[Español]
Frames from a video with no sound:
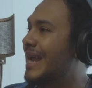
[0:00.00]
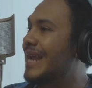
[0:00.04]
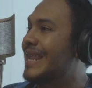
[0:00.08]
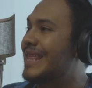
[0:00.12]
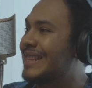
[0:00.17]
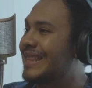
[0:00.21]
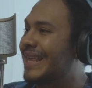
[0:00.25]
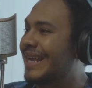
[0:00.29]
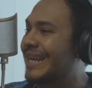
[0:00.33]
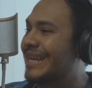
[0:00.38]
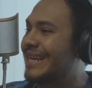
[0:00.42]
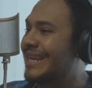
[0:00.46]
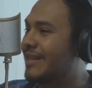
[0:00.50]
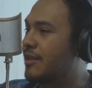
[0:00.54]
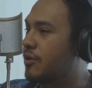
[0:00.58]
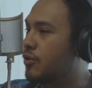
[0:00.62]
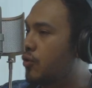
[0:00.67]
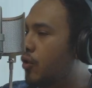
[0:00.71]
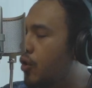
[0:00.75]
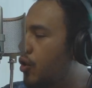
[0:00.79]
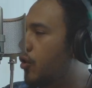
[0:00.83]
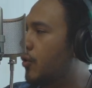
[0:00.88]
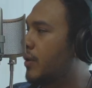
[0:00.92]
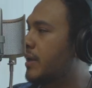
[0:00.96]
El Internet
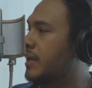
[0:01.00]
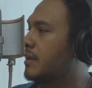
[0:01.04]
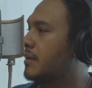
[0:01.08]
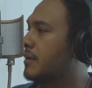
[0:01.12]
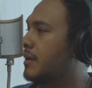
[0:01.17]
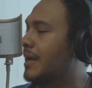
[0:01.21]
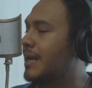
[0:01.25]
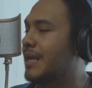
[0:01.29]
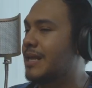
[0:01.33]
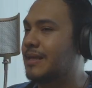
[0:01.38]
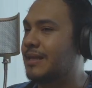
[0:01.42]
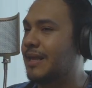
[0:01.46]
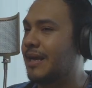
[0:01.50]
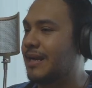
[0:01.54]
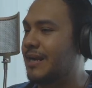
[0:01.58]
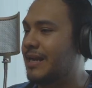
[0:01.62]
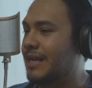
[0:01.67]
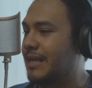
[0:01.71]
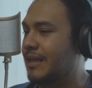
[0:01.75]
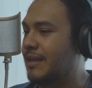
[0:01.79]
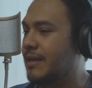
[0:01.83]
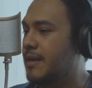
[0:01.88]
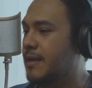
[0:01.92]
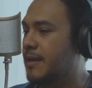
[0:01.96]
no lo es. El
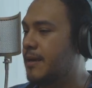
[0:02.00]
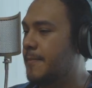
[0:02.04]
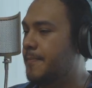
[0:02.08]
Internet